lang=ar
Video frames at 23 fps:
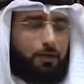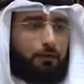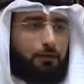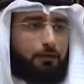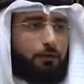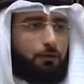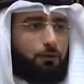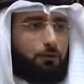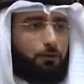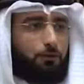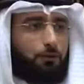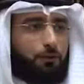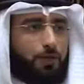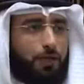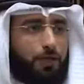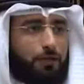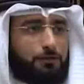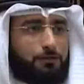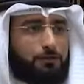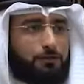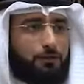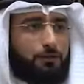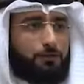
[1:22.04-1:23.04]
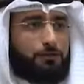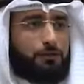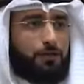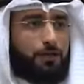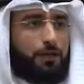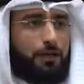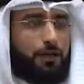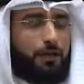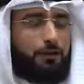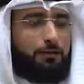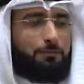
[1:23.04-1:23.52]
يقول الله عز
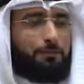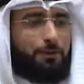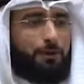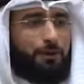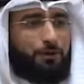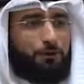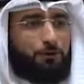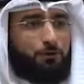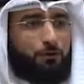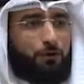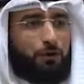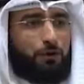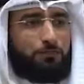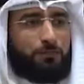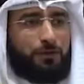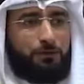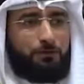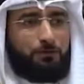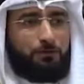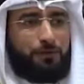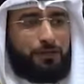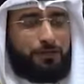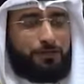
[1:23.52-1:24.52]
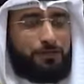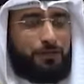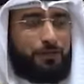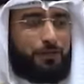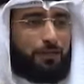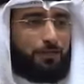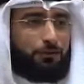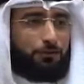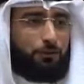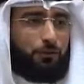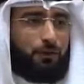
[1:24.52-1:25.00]
وجل المال والبنون
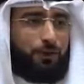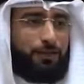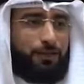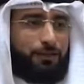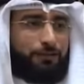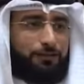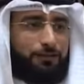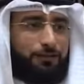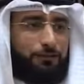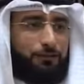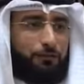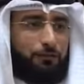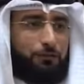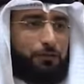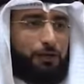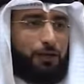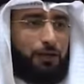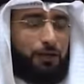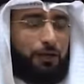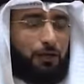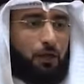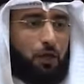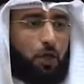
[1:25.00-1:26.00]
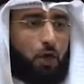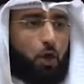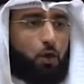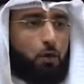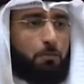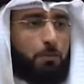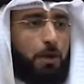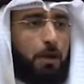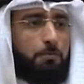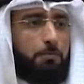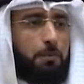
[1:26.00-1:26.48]
زينة الحياة الدنيا
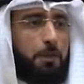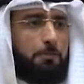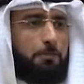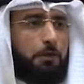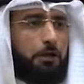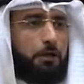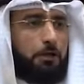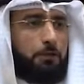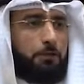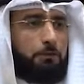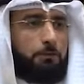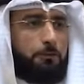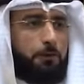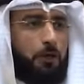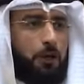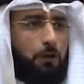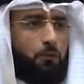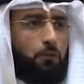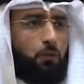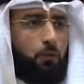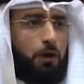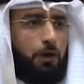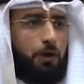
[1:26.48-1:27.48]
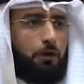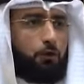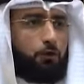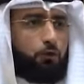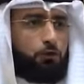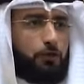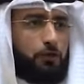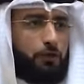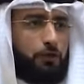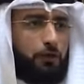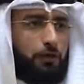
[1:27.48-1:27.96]
ومهما ملكت من أموال
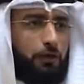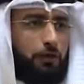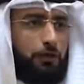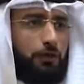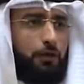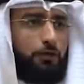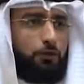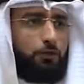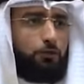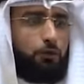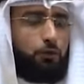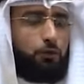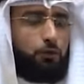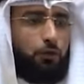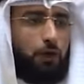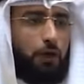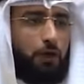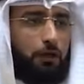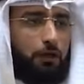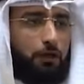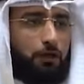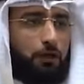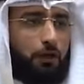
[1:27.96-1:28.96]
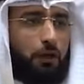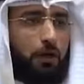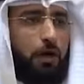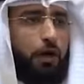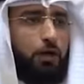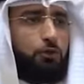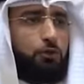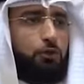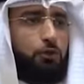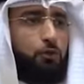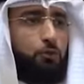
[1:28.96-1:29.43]
وسيارات
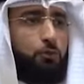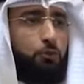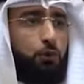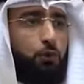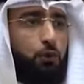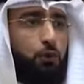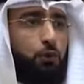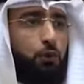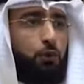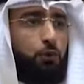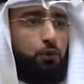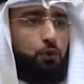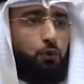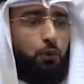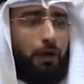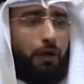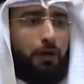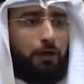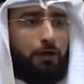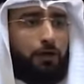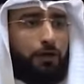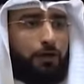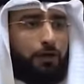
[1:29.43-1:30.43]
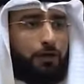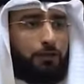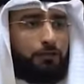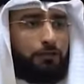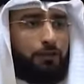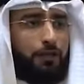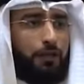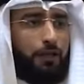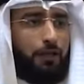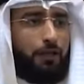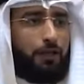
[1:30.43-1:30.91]
وطائرات وبيوت وعقارات
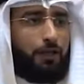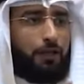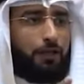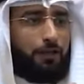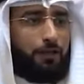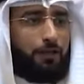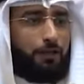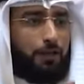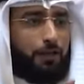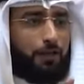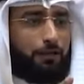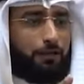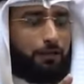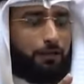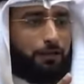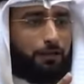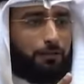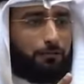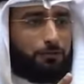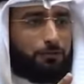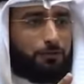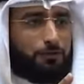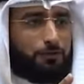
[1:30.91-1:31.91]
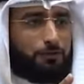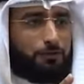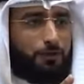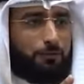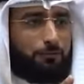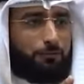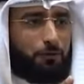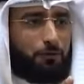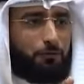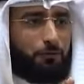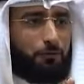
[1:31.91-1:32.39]
إلا أن النبي صلى الله عليه
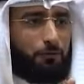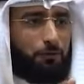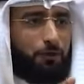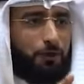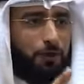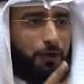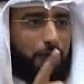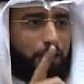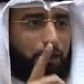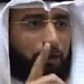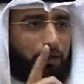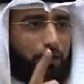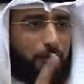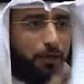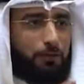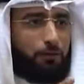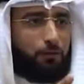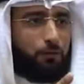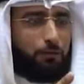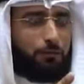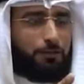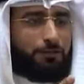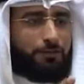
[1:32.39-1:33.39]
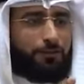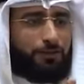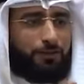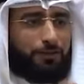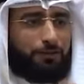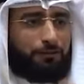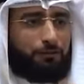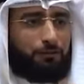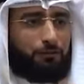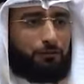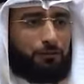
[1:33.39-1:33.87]
وسلم يقول خير متاع
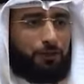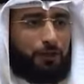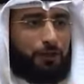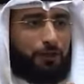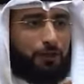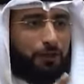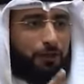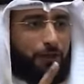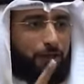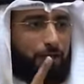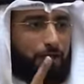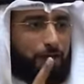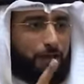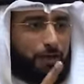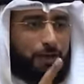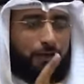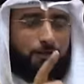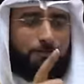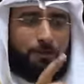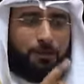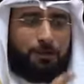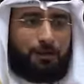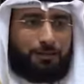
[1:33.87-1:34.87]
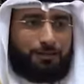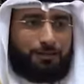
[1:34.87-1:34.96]
الدنيا المرأة